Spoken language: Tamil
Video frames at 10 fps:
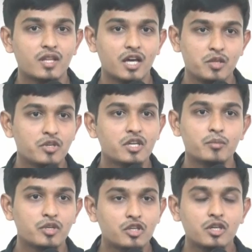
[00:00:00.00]
அது மிக
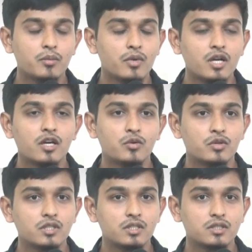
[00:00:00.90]
முக்கியமான
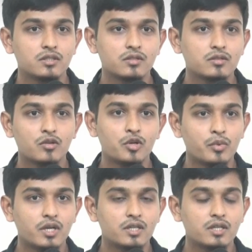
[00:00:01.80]
ஒரு
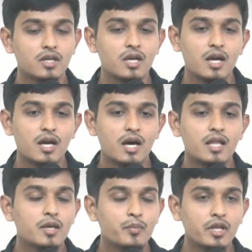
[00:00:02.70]
கோட்பாடு
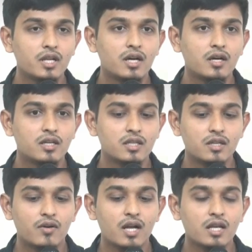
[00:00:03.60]
அது எப்படின்னா
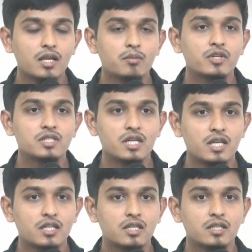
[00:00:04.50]
இந்த வாழ்க்கையில் நம்ம வெற்றி
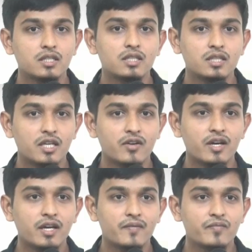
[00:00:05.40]
அடையிறதுக்கு
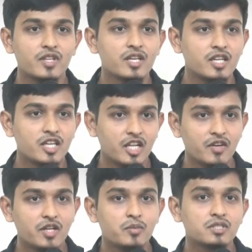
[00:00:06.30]
தேவை
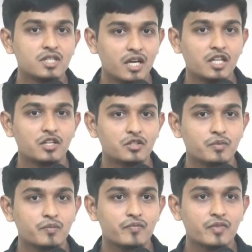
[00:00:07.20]
இறைவனை பற்றி
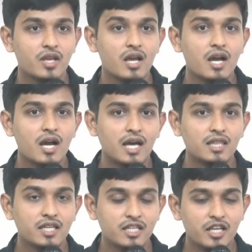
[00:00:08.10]
அறியணும்
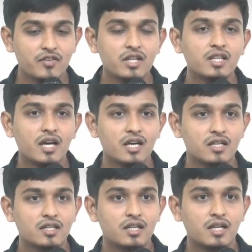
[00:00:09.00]
அந்த இறைவன் யார்
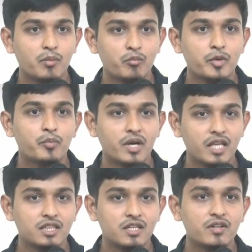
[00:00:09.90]
நம்மை
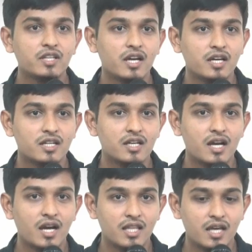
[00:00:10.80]
படைத்தவன் யார்
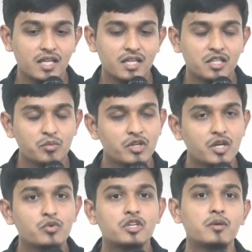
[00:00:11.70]
அதை அறியறதுக்கு
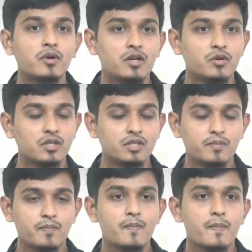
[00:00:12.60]
மிக முக்கியமான ஒரு
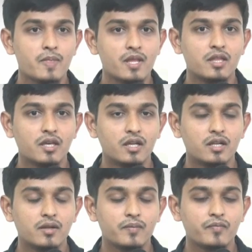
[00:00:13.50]
செயல்